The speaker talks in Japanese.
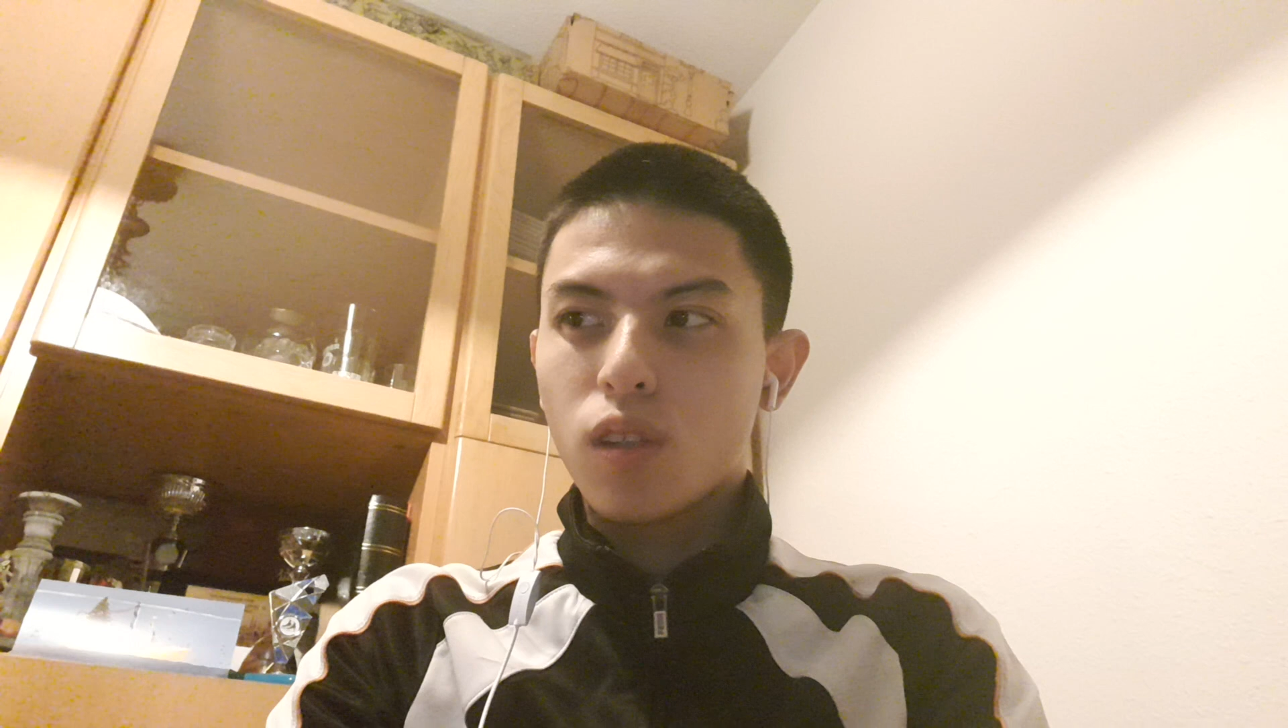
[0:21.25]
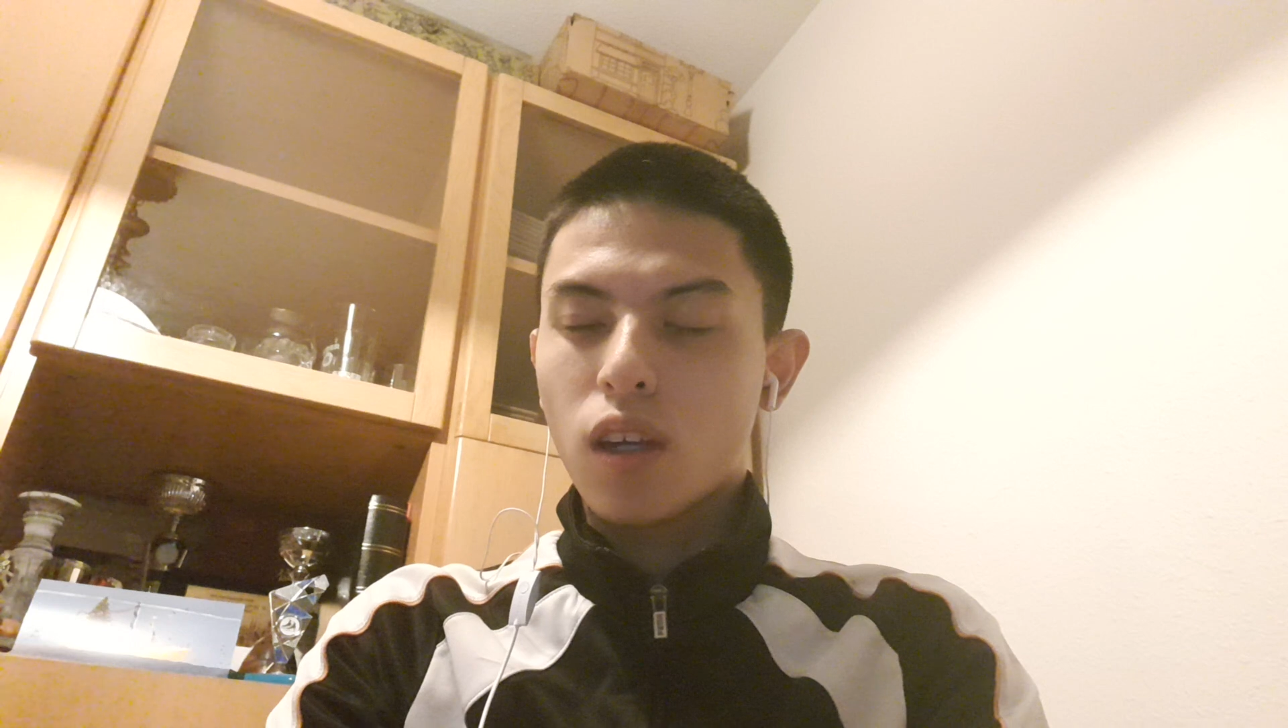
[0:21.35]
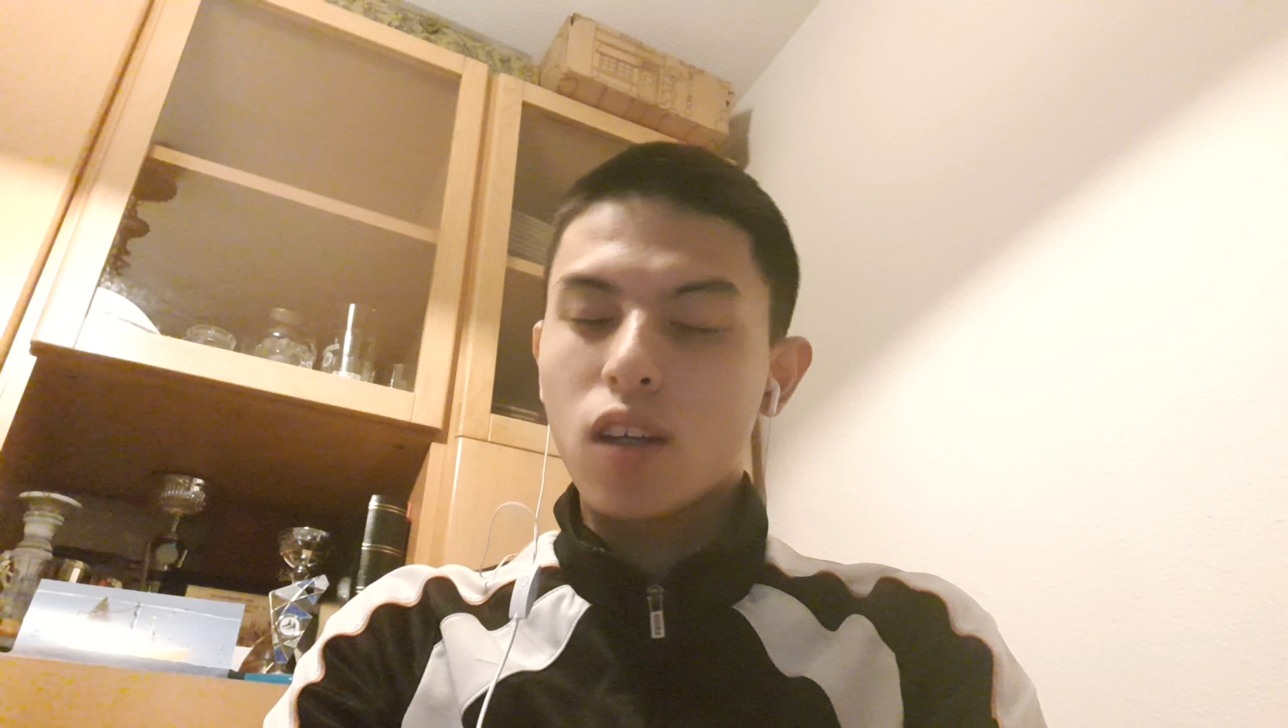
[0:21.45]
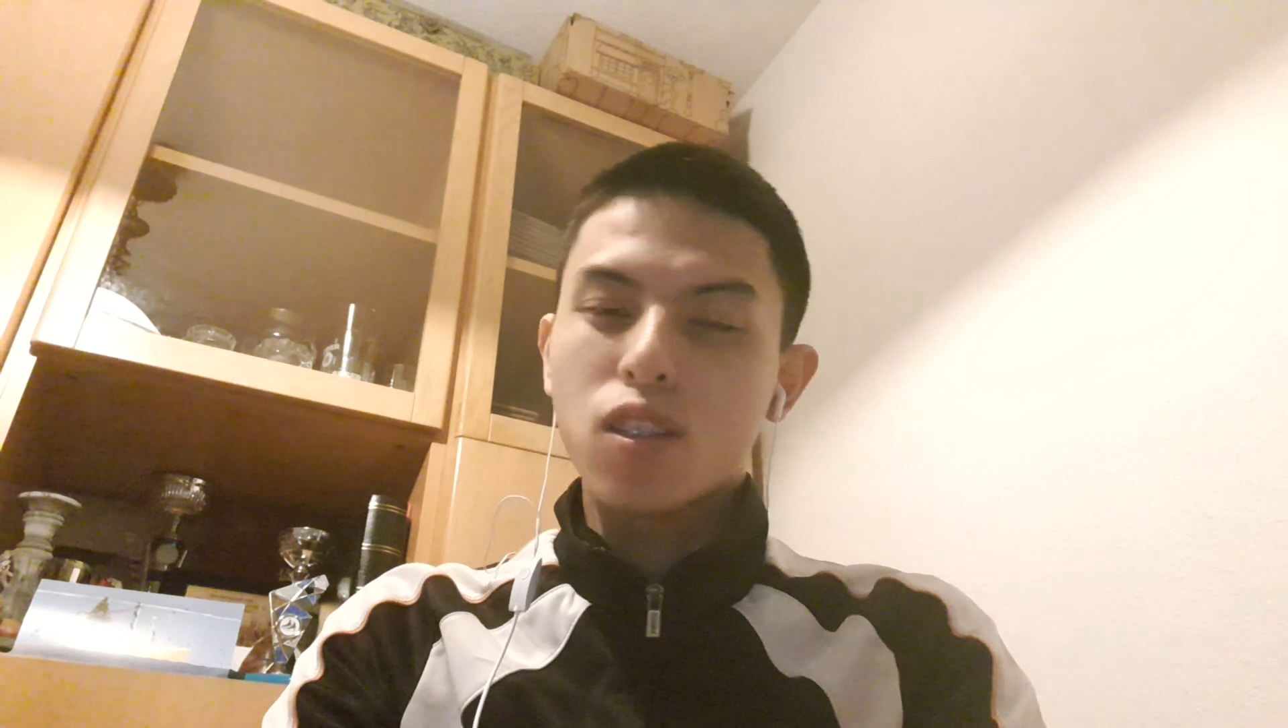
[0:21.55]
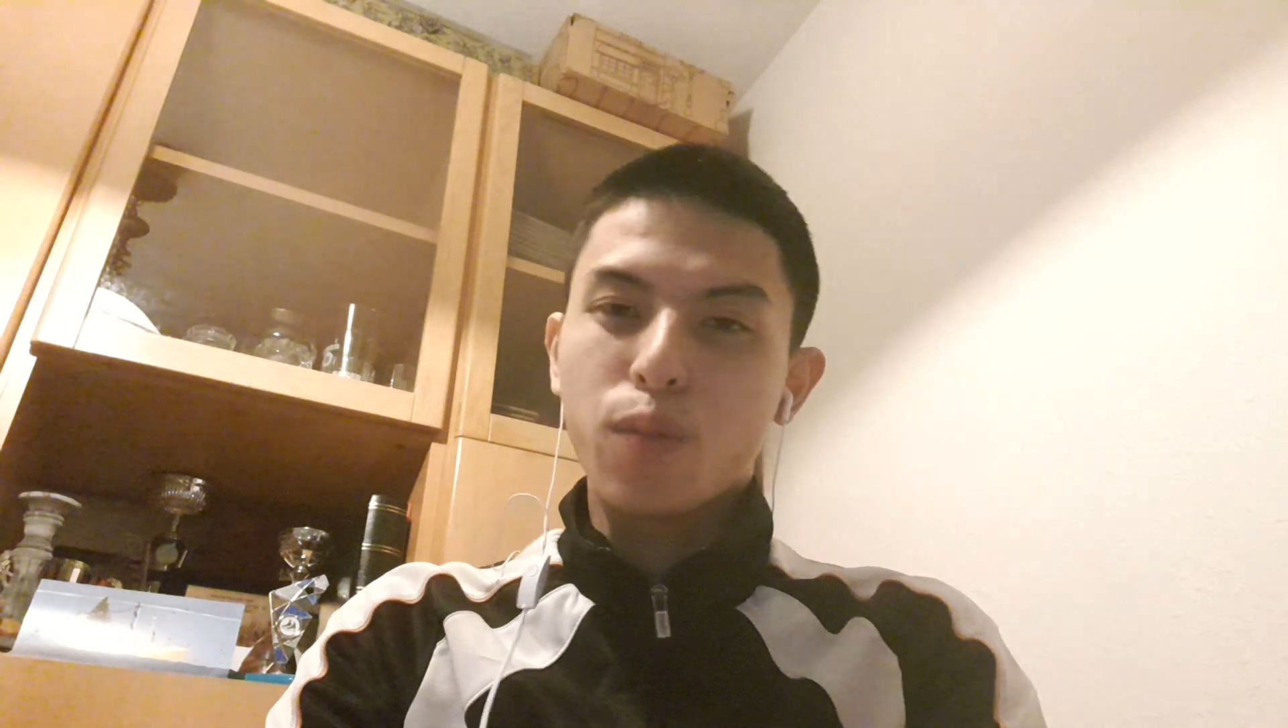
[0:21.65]

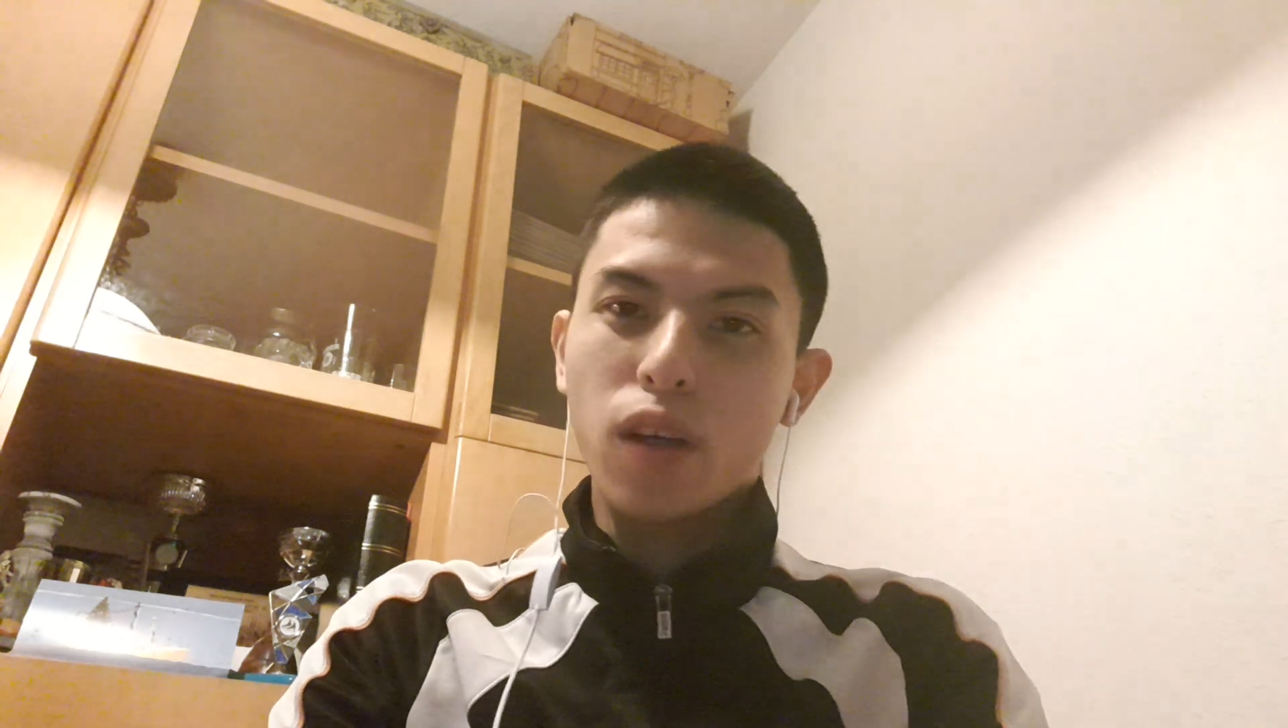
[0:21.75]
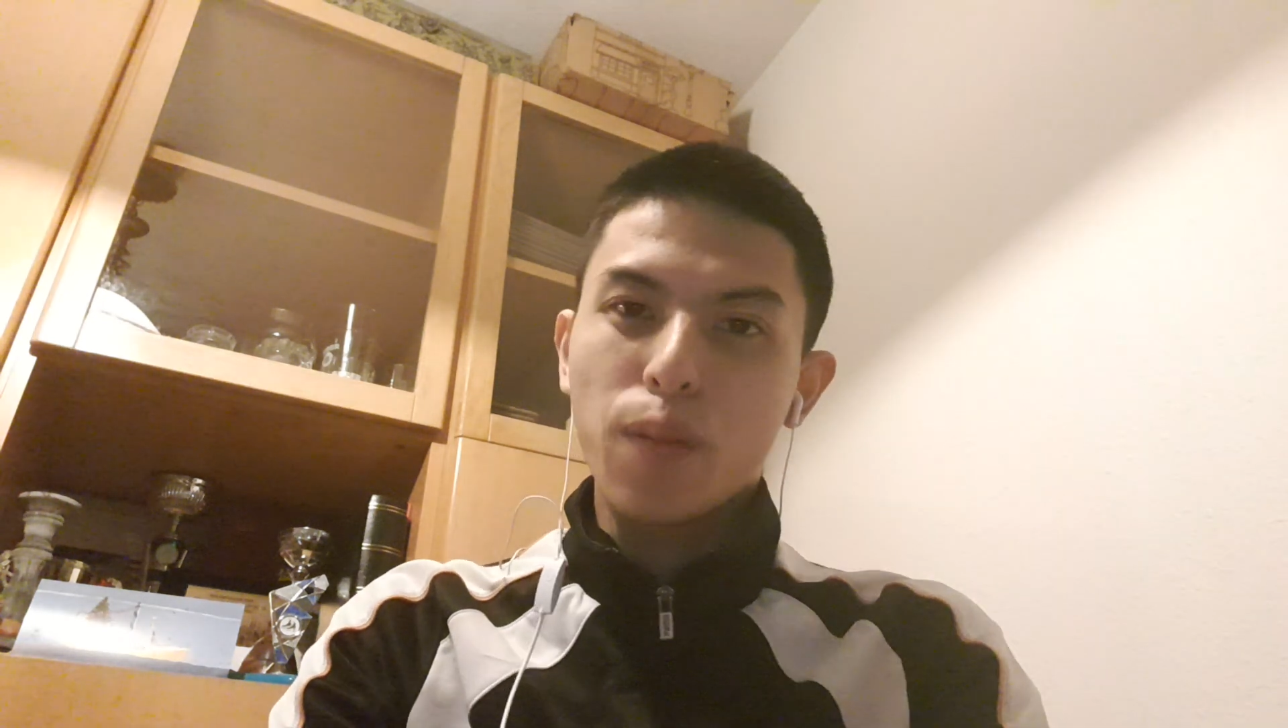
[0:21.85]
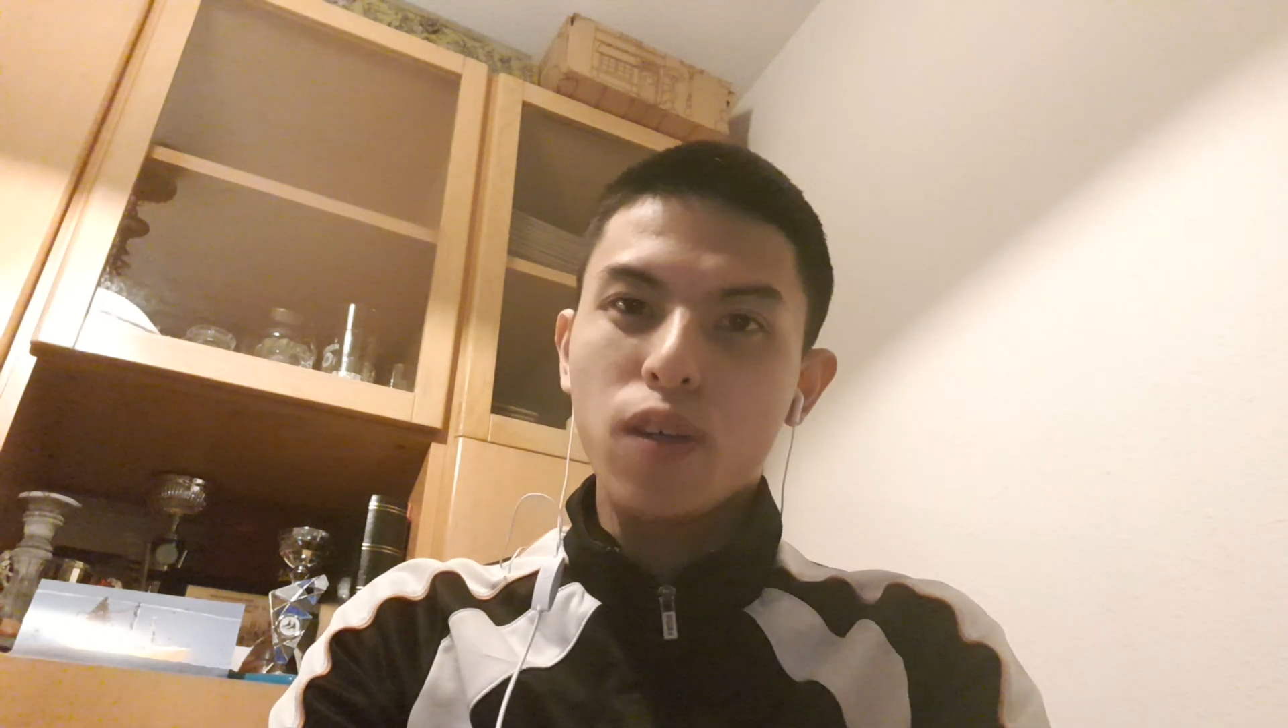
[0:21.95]
な感じもあり